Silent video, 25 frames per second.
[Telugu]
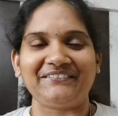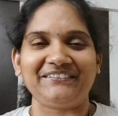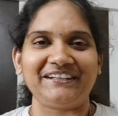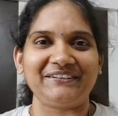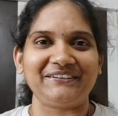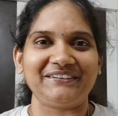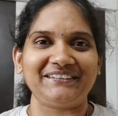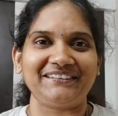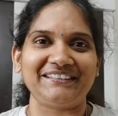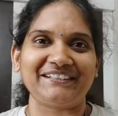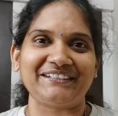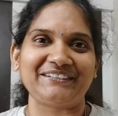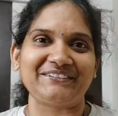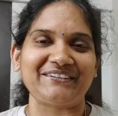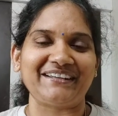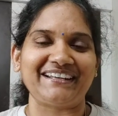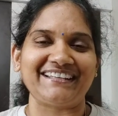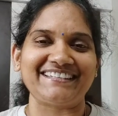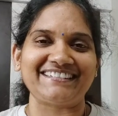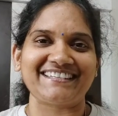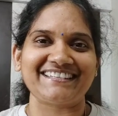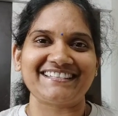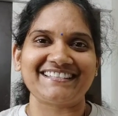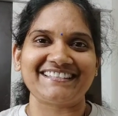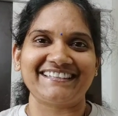ఈ వీడియో ఇంతటితో
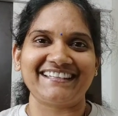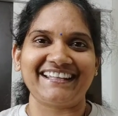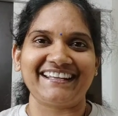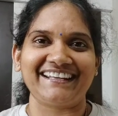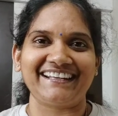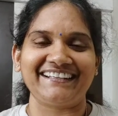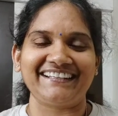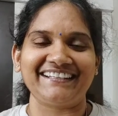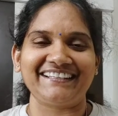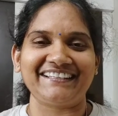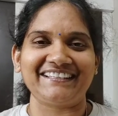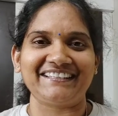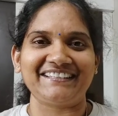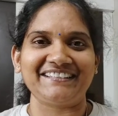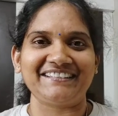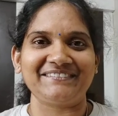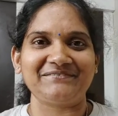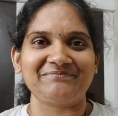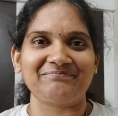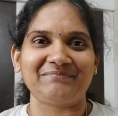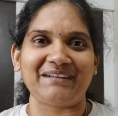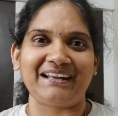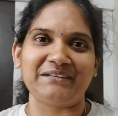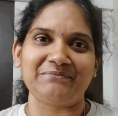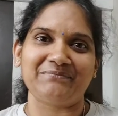ఏం చేస్తున్నానండి
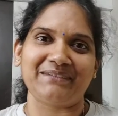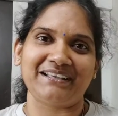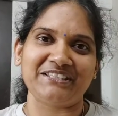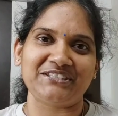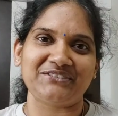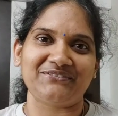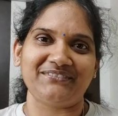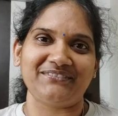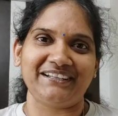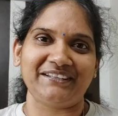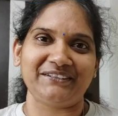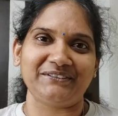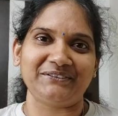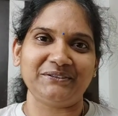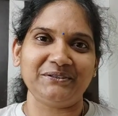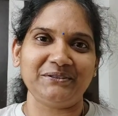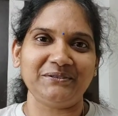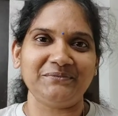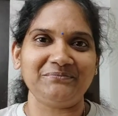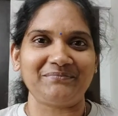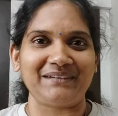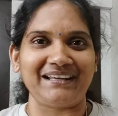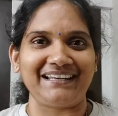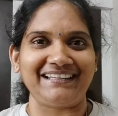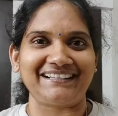మళ్ళీ మంచి వీడియోతో
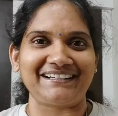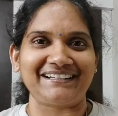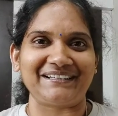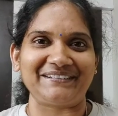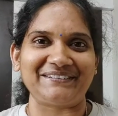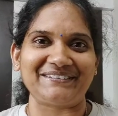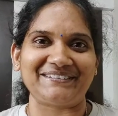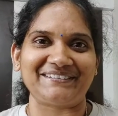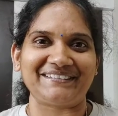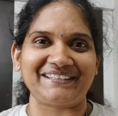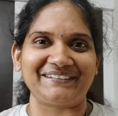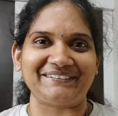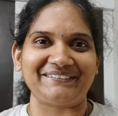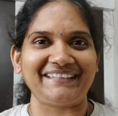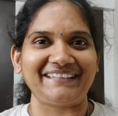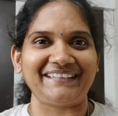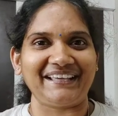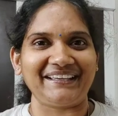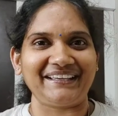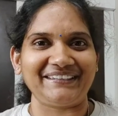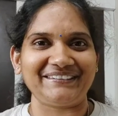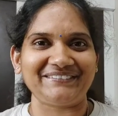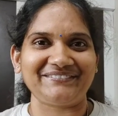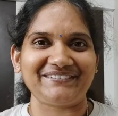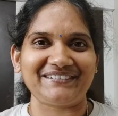మళ్ళీ కలుస్తాను
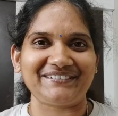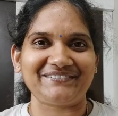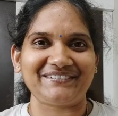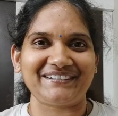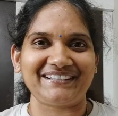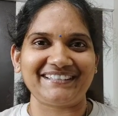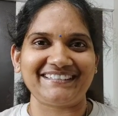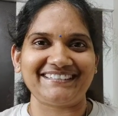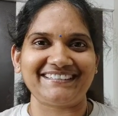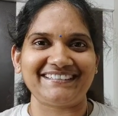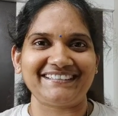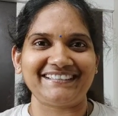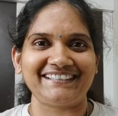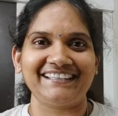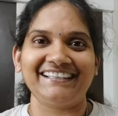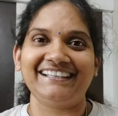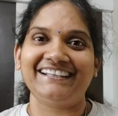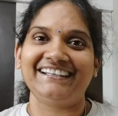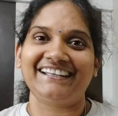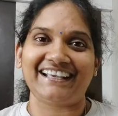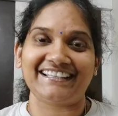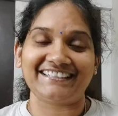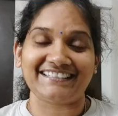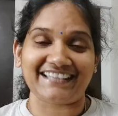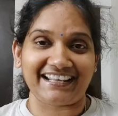థ్యాంక్ యూ ఫర్ వాచింగ్
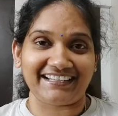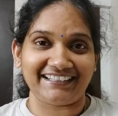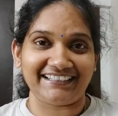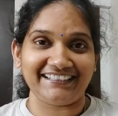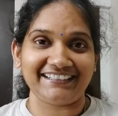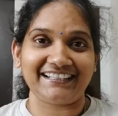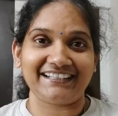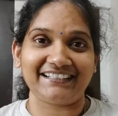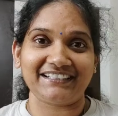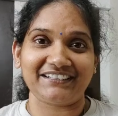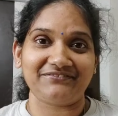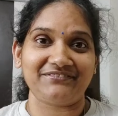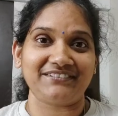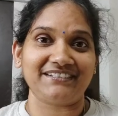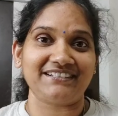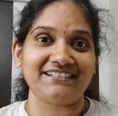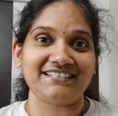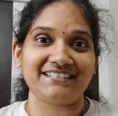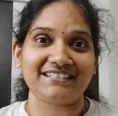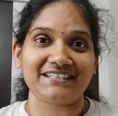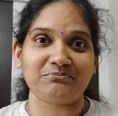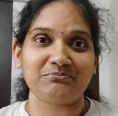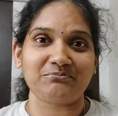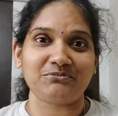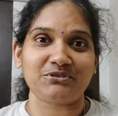నా ఛానల్ కనుక
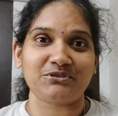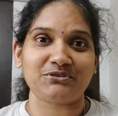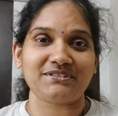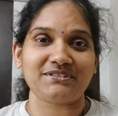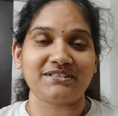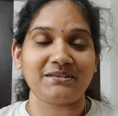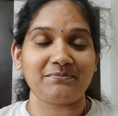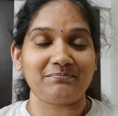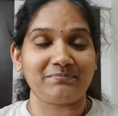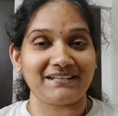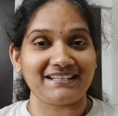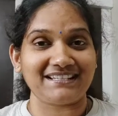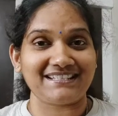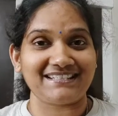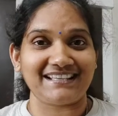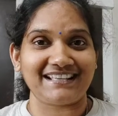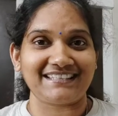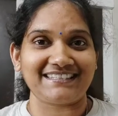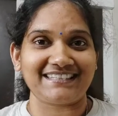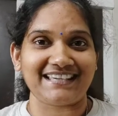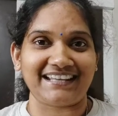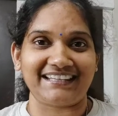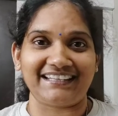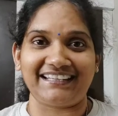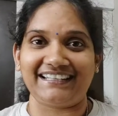ఫస్ట్ టైం చూస్తే ప్లీజ్ నా
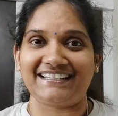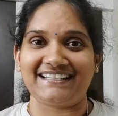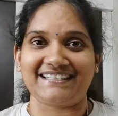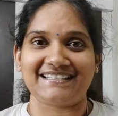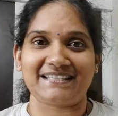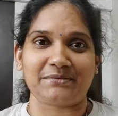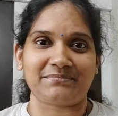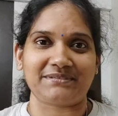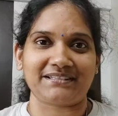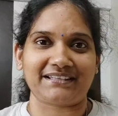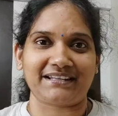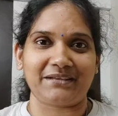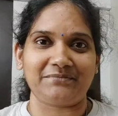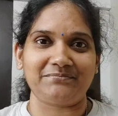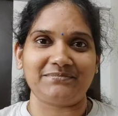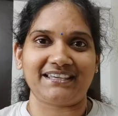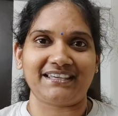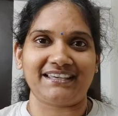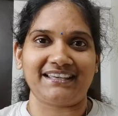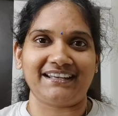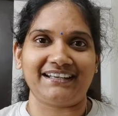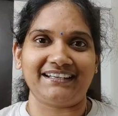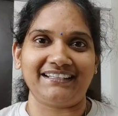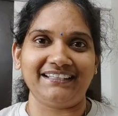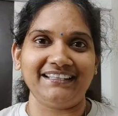ఛానల్కి సబ్స్క్రైబ్
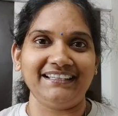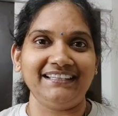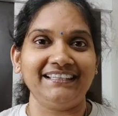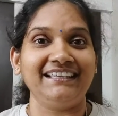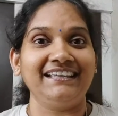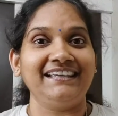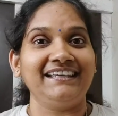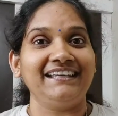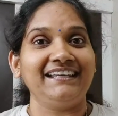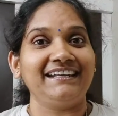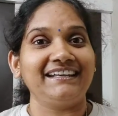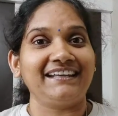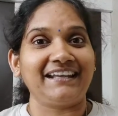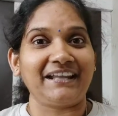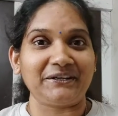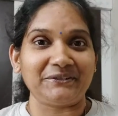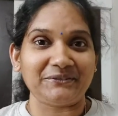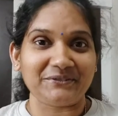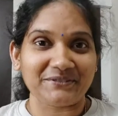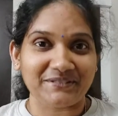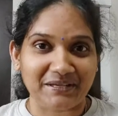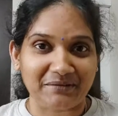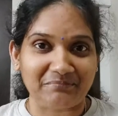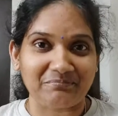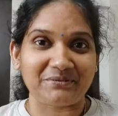చేయండి నన్ను
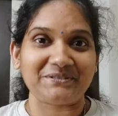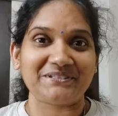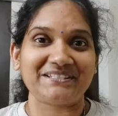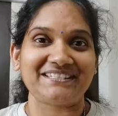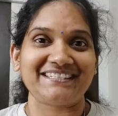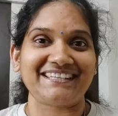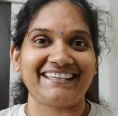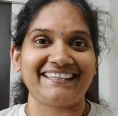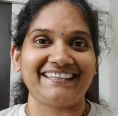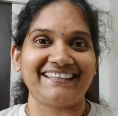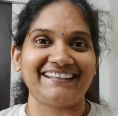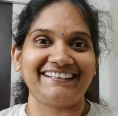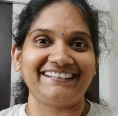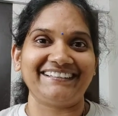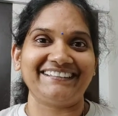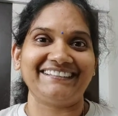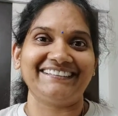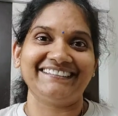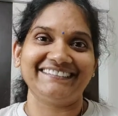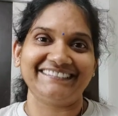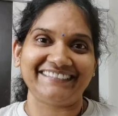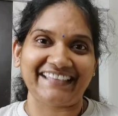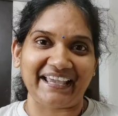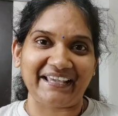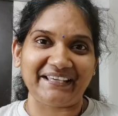సపోర్ట్ చేయండి
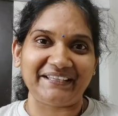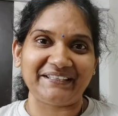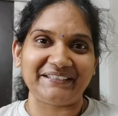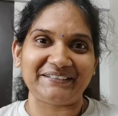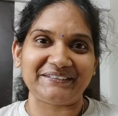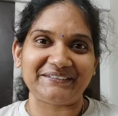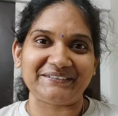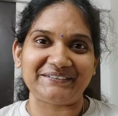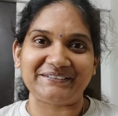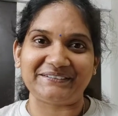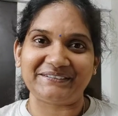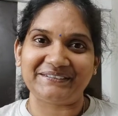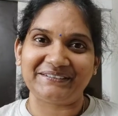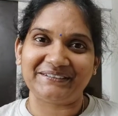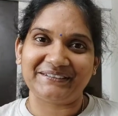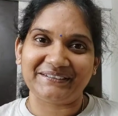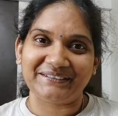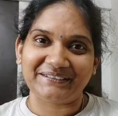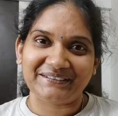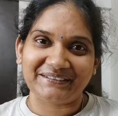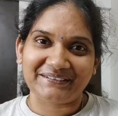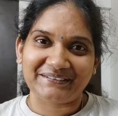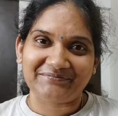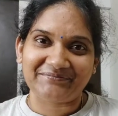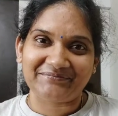థ్యాంక్ యూ
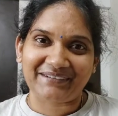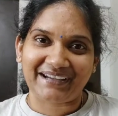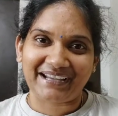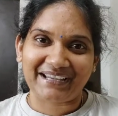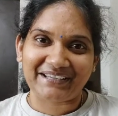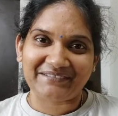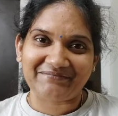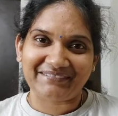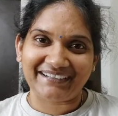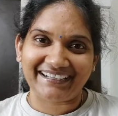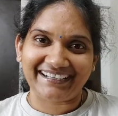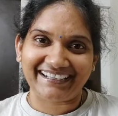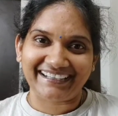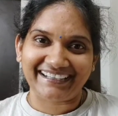బాయ్